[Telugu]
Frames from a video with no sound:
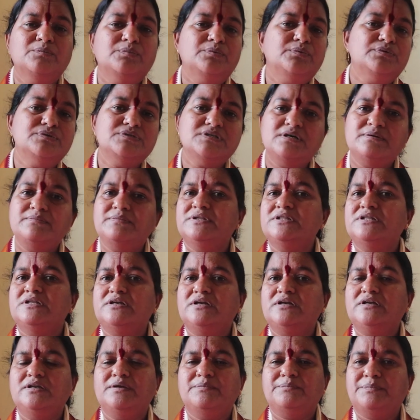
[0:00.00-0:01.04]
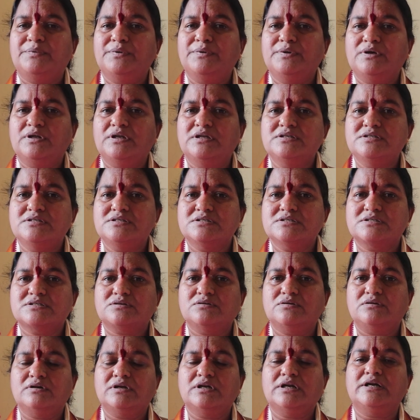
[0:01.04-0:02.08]
పూజా మందిరాన్ని ఎప్పుడు క్లీన్
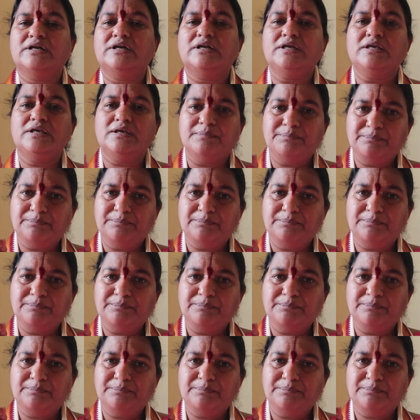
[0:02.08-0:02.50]
చేసుకోవాలంటే